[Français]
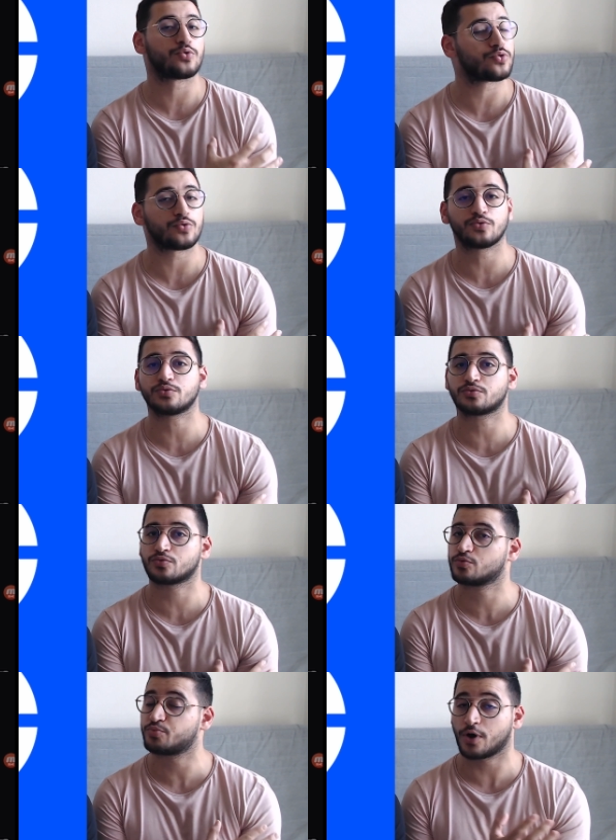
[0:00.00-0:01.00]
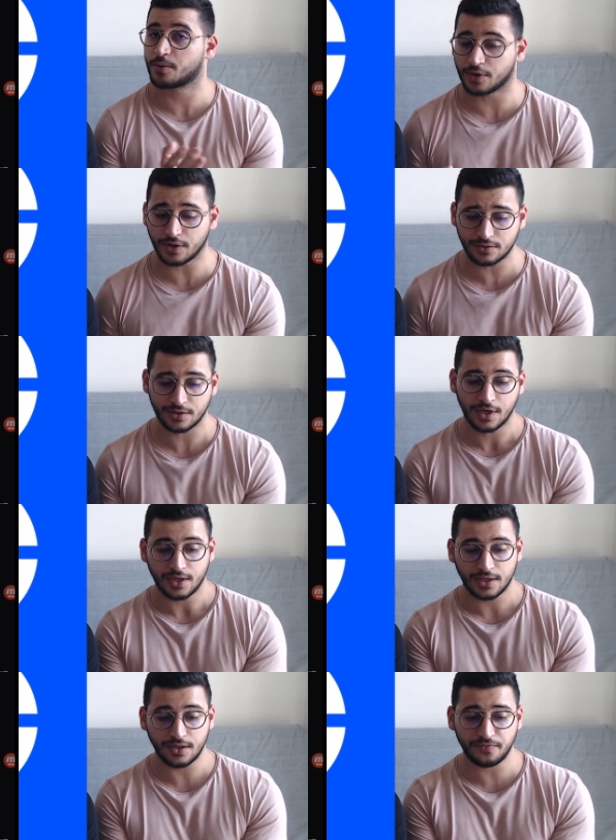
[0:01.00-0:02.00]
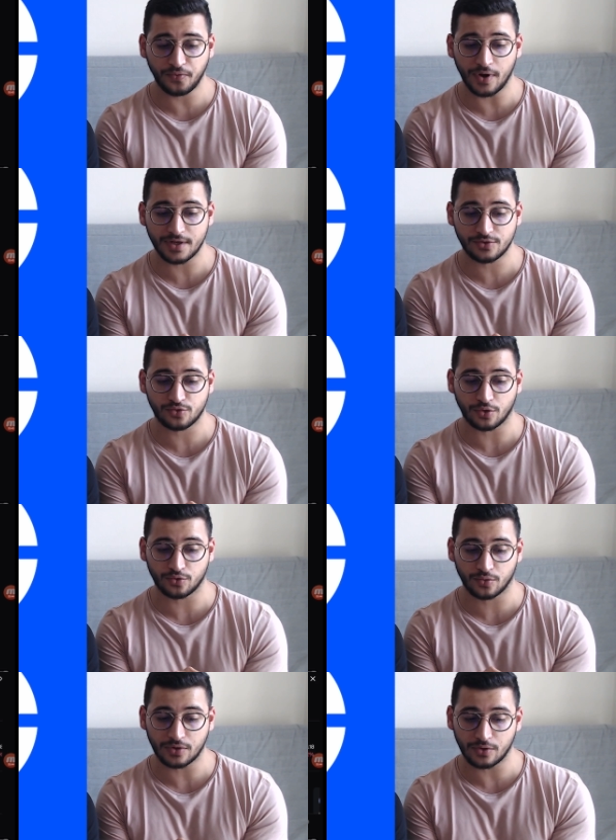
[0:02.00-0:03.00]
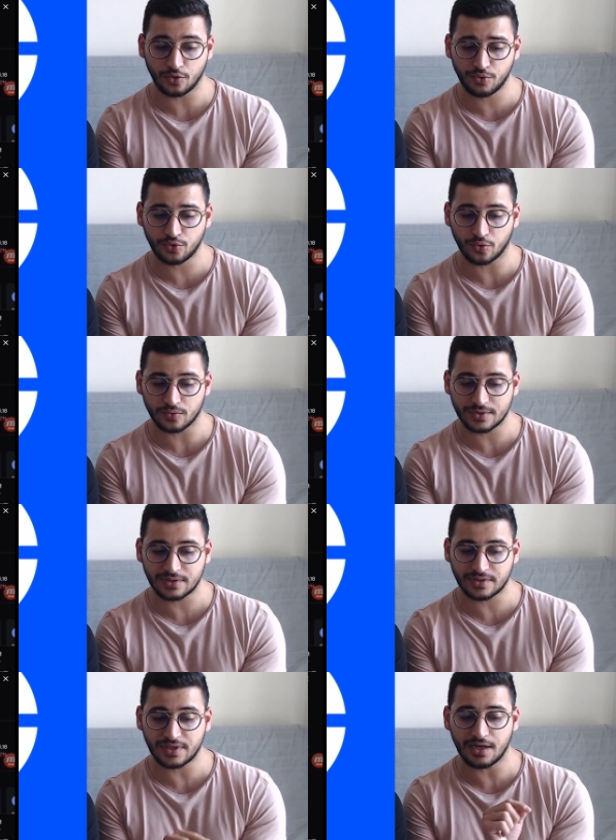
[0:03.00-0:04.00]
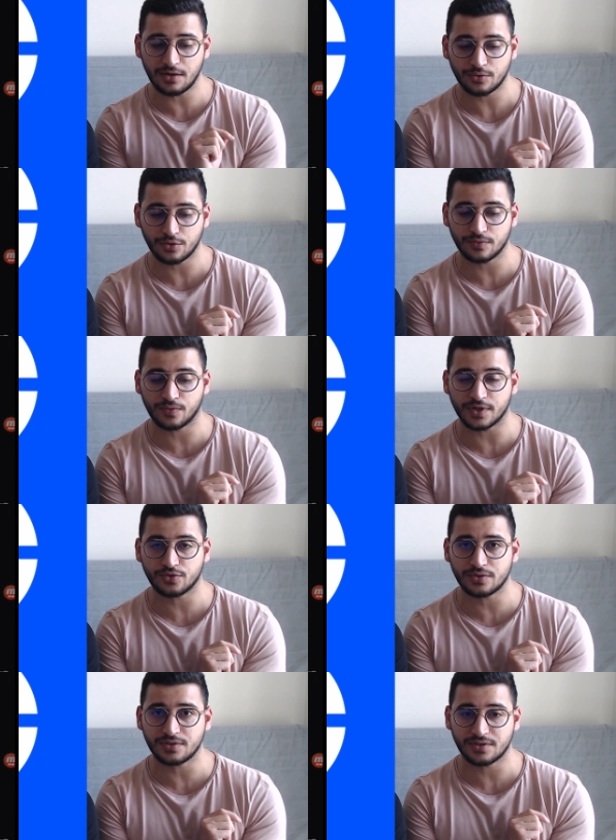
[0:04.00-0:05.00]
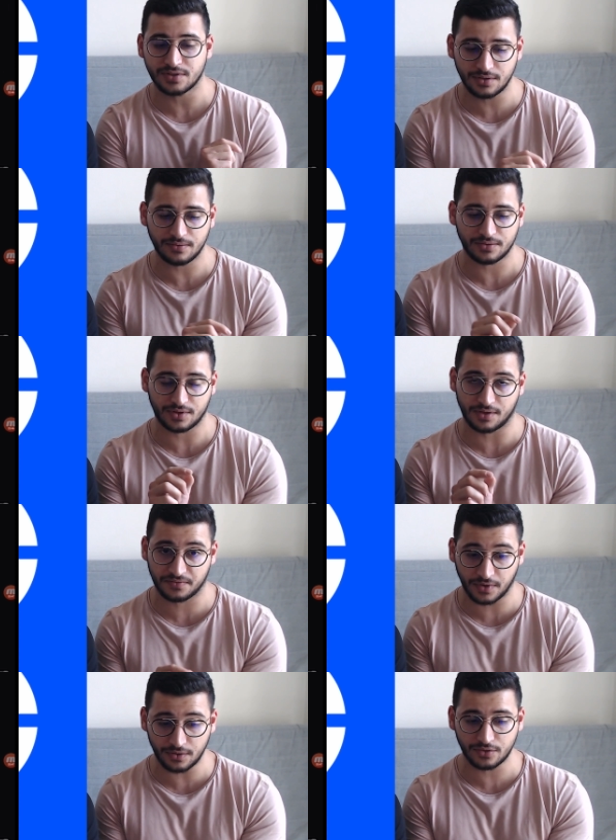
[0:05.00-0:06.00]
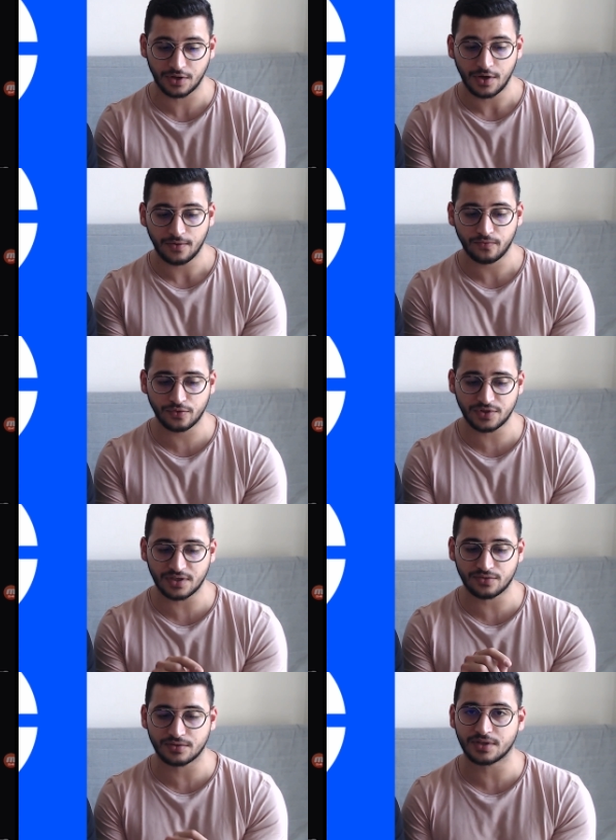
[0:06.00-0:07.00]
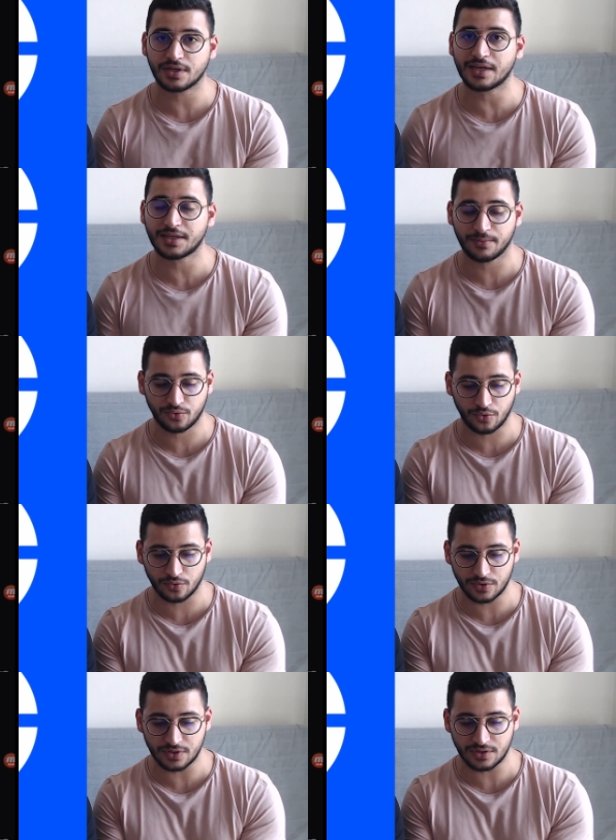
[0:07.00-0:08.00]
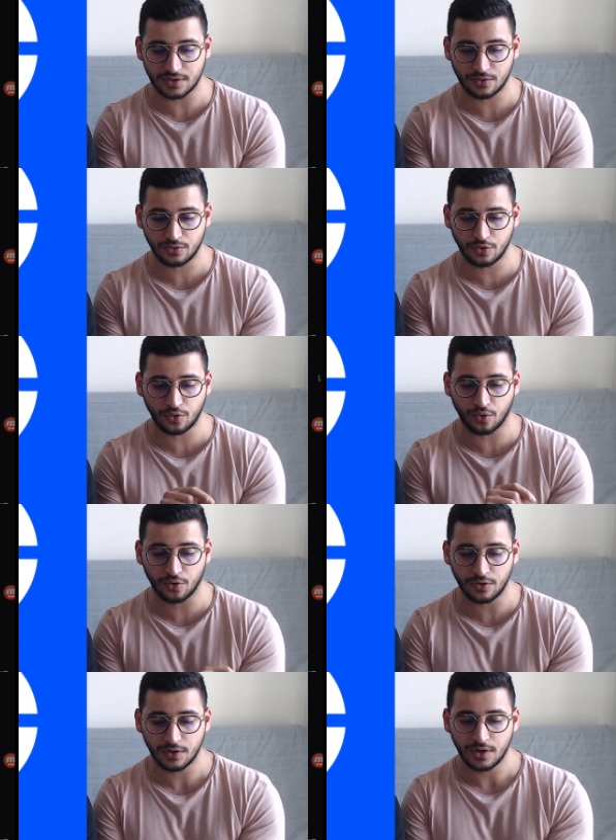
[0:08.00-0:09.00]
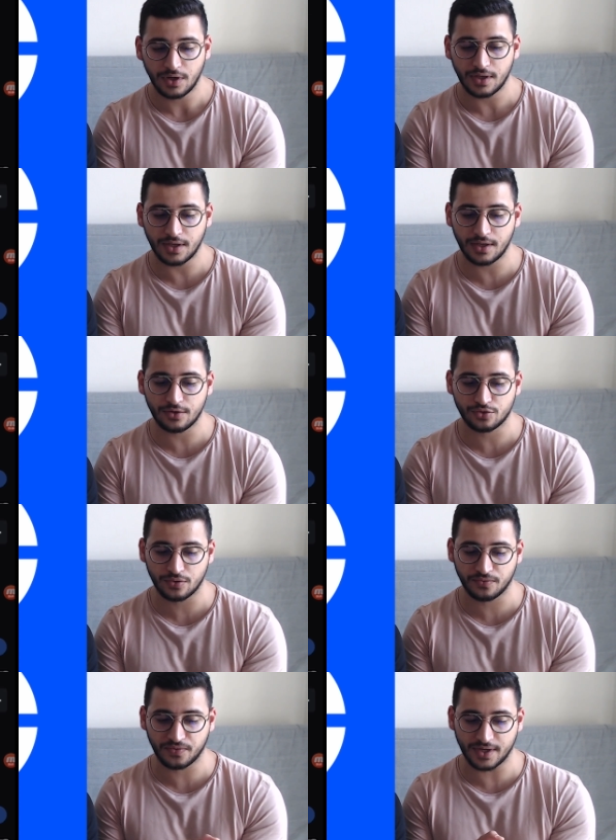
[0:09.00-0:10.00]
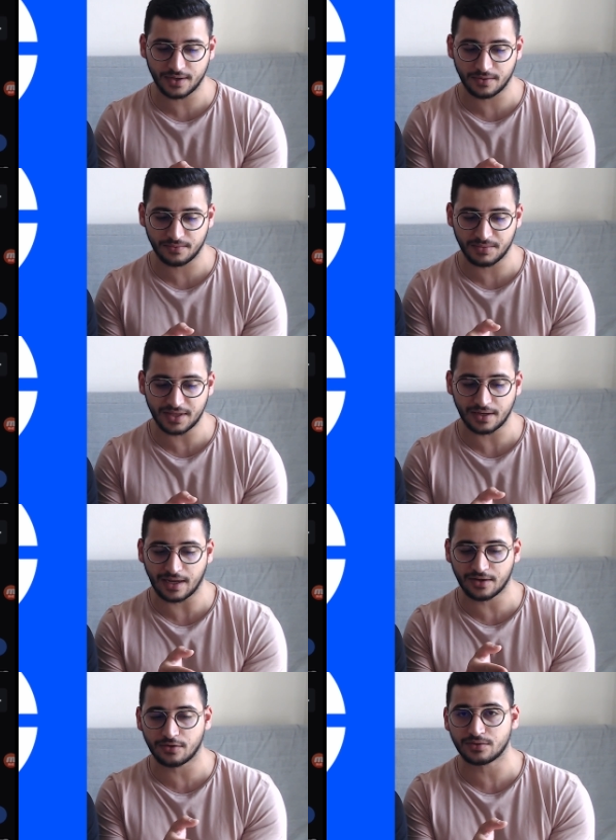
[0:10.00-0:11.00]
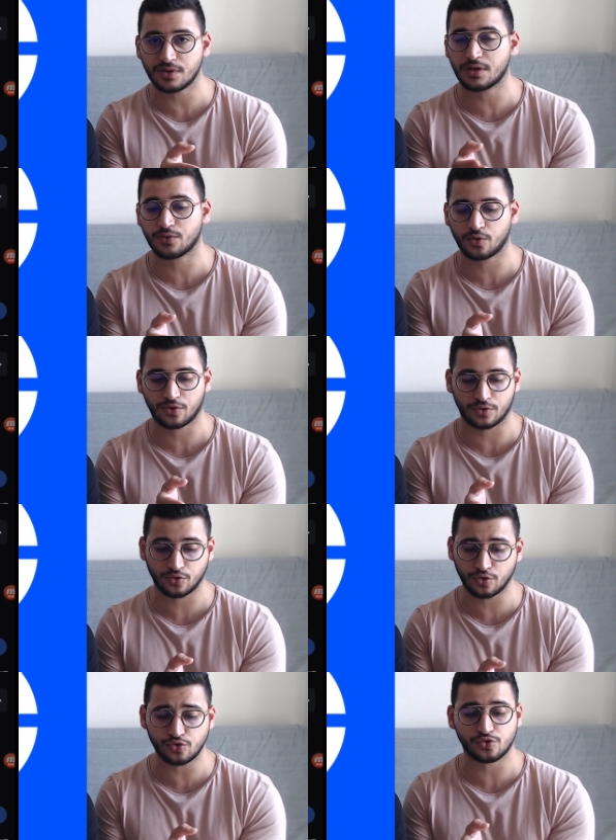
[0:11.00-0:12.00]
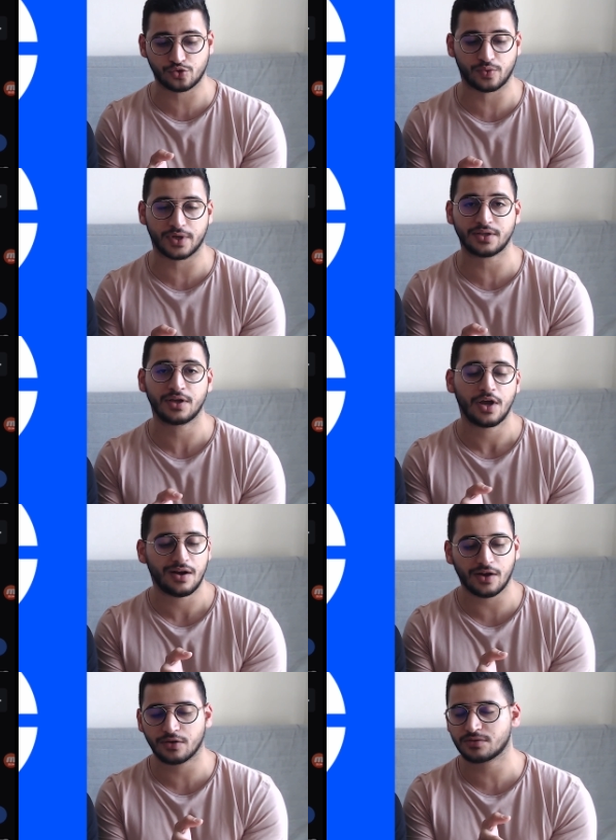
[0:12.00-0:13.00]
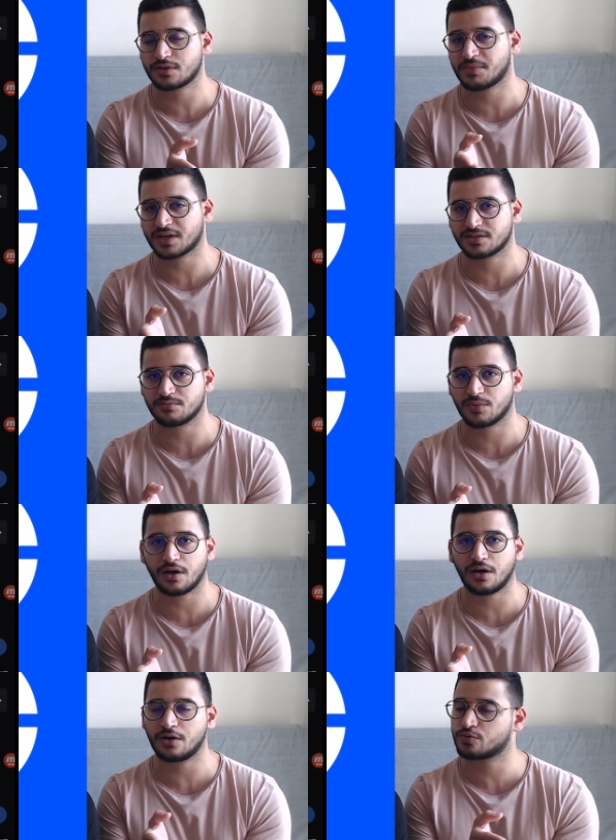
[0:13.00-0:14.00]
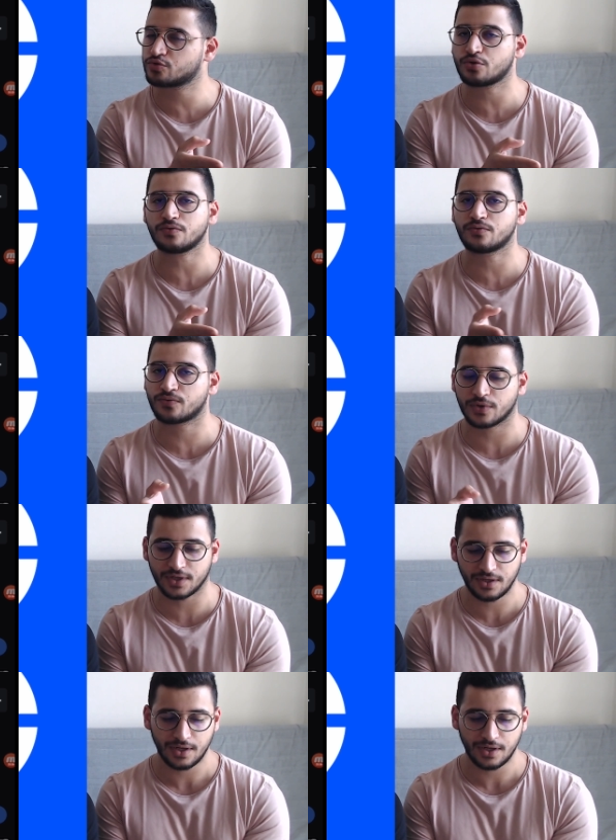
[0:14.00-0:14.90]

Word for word: compte ou peu importe, il faut aller sur donc, le bouton celle que vous voyez juste ici, qui est vendre. Vous sélectionnez la crypto, donc ici le CRO, et je vais mettre la quantité donc, euh, que je souhaite, la quantité maximale ou ce que vous voulez